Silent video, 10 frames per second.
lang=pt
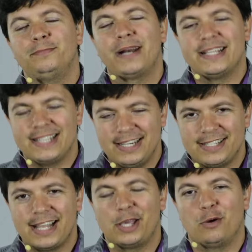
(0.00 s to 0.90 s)
Prazer
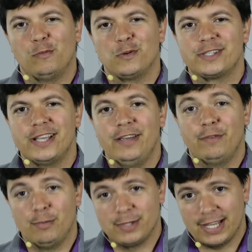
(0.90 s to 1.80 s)
estar aqui com você e
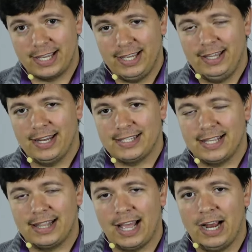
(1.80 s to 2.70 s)
vamos aqui
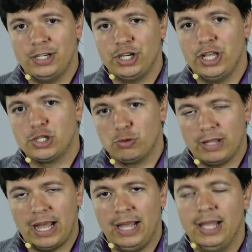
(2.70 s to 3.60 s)
nessa tarde
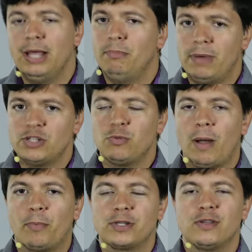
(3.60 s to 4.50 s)
estudar mais uma
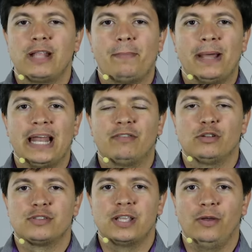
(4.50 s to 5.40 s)
porção da palavra
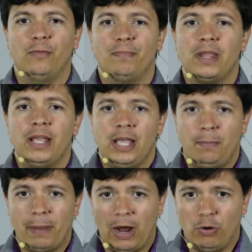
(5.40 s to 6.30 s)
do Senhor. E
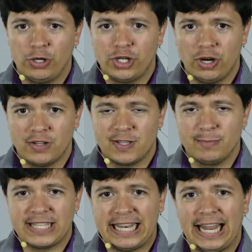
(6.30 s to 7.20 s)
para hoje nós
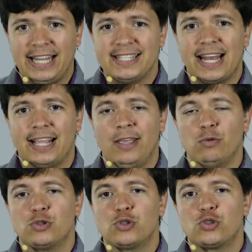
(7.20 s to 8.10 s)
vamos analisar aqui o
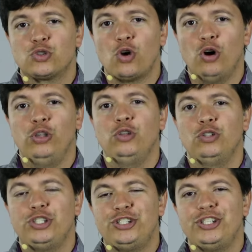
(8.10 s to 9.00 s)
sonho
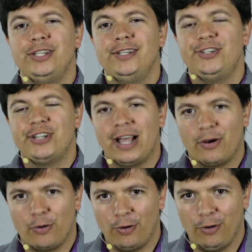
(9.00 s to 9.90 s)
de
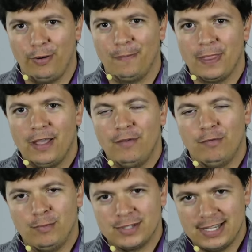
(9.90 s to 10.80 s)
Jacó.
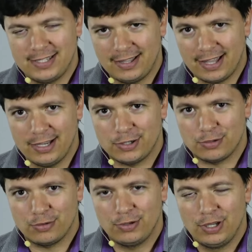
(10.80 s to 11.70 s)
Vamos a esse
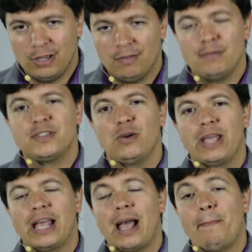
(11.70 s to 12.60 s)
texto, vamos ver o
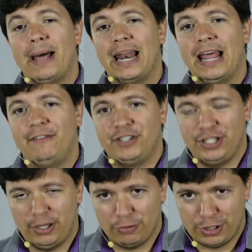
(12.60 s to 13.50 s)
que, é que a palavra de
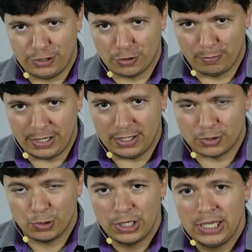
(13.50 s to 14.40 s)
Deus diz sobre
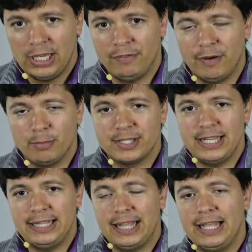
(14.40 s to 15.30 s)
isso e vamos
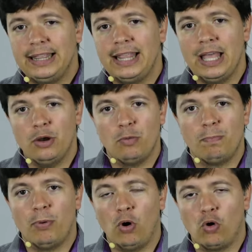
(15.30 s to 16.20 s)
entender um
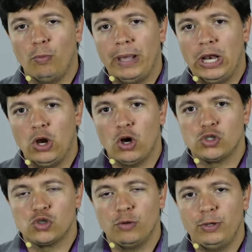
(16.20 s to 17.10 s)
pouco melhor
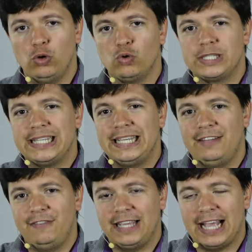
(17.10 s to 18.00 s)
sobre o
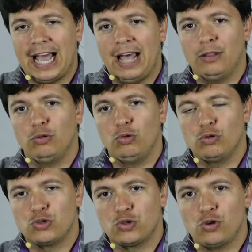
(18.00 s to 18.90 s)
significado do
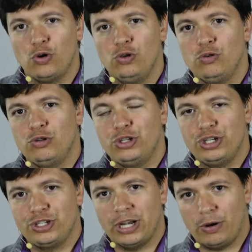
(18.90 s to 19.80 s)
sonho
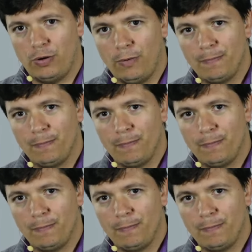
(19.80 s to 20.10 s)
de Jacó.